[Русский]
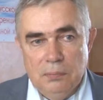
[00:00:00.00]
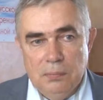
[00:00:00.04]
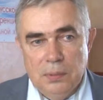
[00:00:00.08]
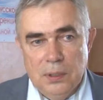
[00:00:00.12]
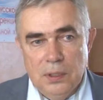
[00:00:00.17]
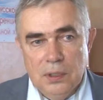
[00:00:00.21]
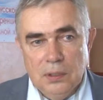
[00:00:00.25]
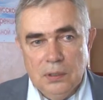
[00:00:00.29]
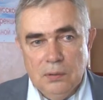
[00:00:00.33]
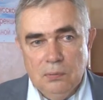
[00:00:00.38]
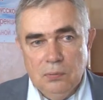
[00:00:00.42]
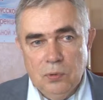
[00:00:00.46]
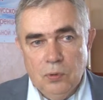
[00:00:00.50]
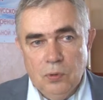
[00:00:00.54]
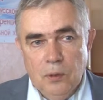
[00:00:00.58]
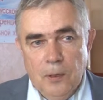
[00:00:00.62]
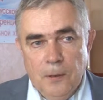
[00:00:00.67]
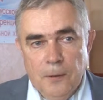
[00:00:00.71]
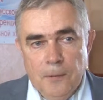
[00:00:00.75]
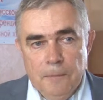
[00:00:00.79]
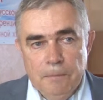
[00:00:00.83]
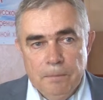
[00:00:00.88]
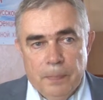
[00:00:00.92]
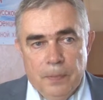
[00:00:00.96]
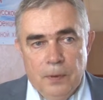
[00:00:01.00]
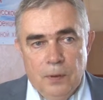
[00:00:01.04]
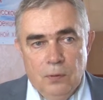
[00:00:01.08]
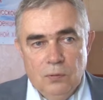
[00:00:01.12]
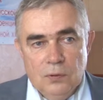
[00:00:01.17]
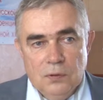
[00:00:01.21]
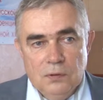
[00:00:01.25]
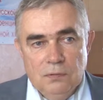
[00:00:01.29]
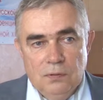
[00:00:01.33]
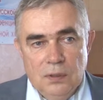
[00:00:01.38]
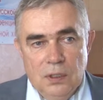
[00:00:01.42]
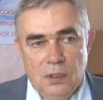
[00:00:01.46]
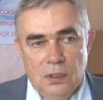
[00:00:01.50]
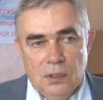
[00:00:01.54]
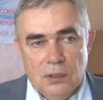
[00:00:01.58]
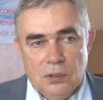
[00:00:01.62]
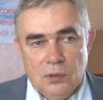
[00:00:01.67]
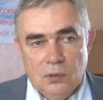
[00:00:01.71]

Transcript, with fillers: Поэтому неудивительно,